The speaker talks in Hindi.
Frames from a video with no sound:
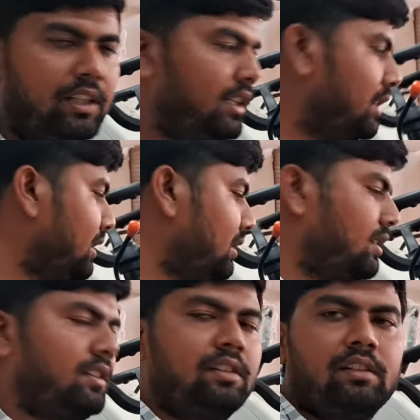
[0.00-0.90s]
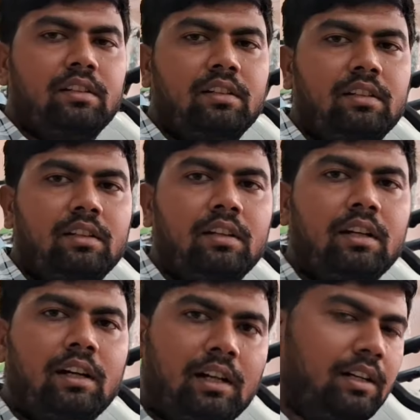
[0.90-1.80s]
मतलब छोटी छोटी चीजों का बहुत
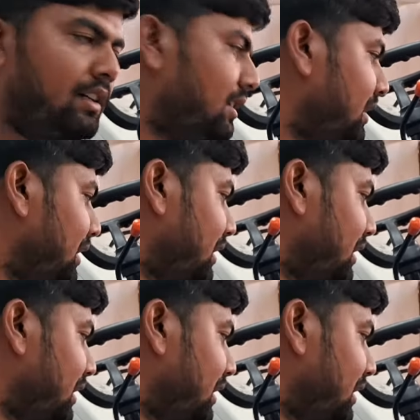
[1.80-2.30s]
ज्यादा हाँ। ध्यान हाँ। दिया